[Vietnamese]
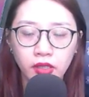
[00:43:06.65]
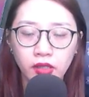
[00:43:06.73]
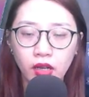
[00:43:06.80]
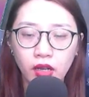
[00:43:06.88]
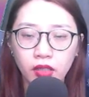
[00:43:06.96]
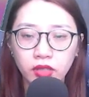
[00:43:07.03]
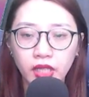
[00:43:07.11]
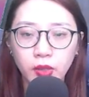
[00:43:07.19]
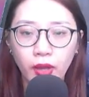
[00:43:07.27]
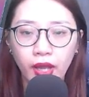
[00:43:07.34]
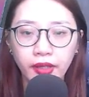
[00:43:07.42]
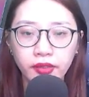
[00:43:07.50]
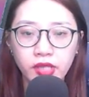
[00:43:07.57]
Còn thi
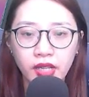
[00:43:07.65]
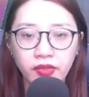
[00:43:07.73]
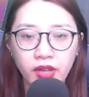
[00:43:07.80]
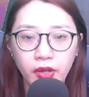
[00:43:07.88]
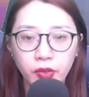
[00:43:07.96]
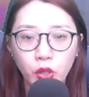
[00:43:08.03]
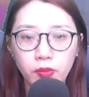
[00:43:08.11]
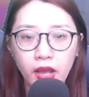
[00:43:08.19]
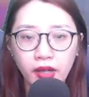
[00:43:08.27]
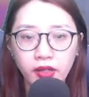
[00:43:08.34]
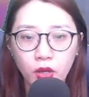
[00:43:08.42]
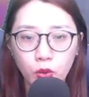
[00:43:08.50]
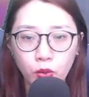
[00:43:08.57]
thoảng chen vào đôi ba
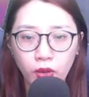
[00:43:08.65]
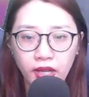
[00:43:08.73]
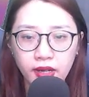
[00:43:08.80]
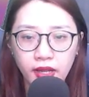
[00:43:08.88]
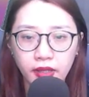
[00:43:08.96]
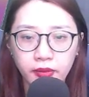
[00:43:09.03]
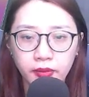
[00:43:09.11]
câu ngoài lề.